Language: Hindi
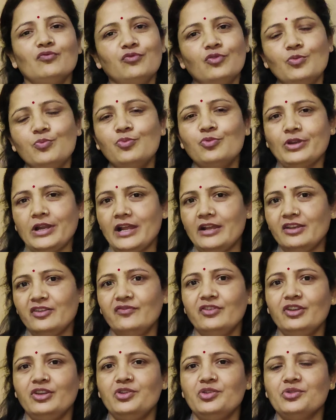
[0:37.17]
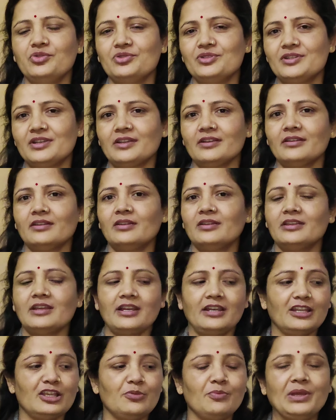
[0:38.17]
वो पुरानी वीडियोज हैं
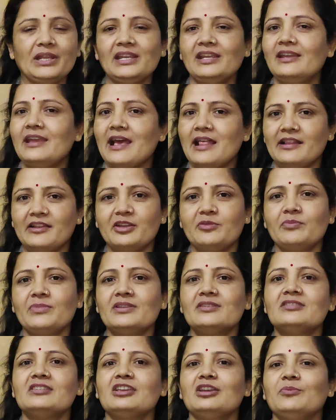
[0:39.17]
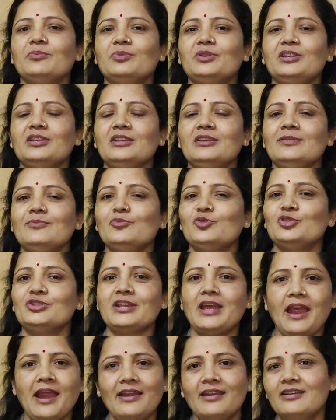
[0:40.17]
यानी कि मेरी गैलरी में सेव थी मुझे
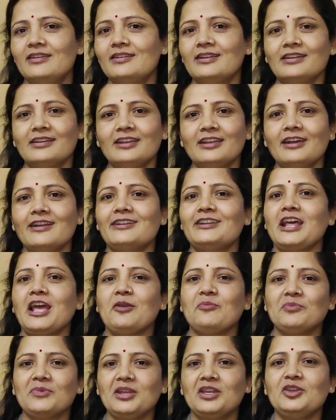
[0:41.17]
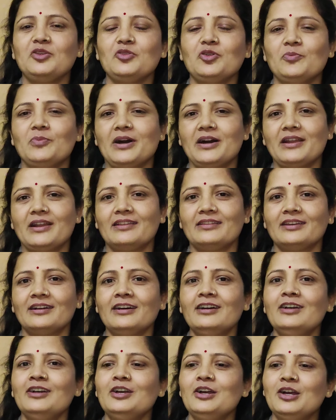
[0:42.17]
एडिट करने का टाइम नहीं हो पा रहा था
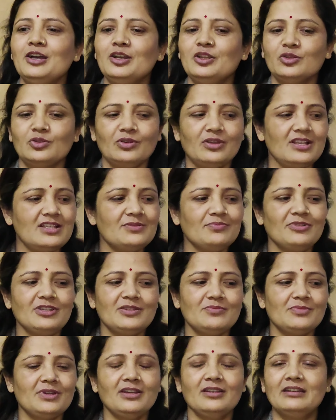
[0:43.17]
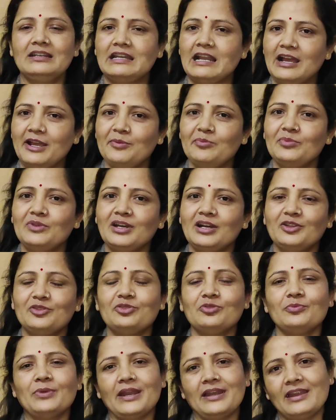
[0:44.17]
तो इस बीच में टाइम था
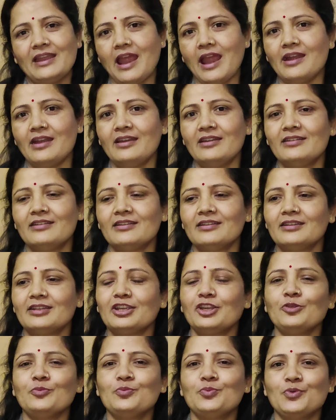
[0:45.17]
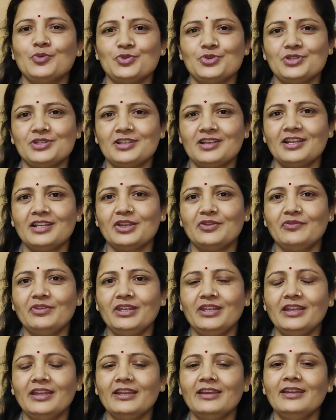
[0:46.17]
तो मैंने एडिट करके पोस्ट करी हुई
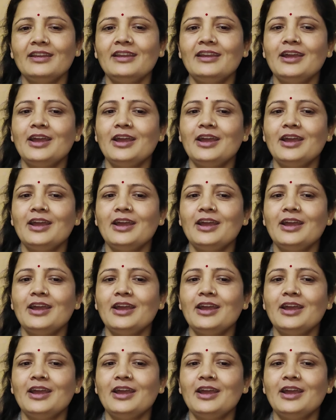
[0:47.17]
है